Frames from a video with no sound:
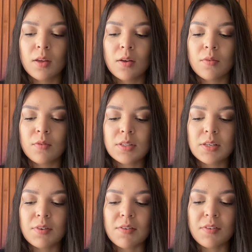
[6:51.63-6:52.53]
Você
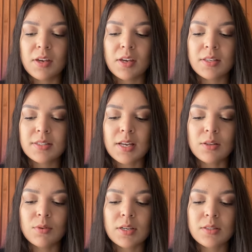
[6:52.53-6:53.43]
vai vir
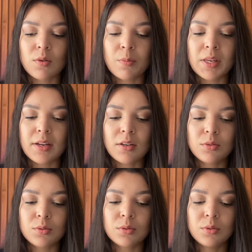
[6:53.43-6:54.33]
saturação aumentar
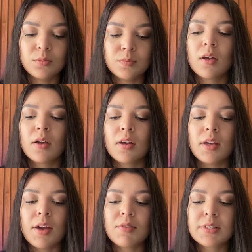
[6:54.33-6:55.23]
tudo.
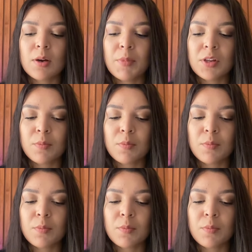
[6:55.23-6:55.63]
E aí você aumenta um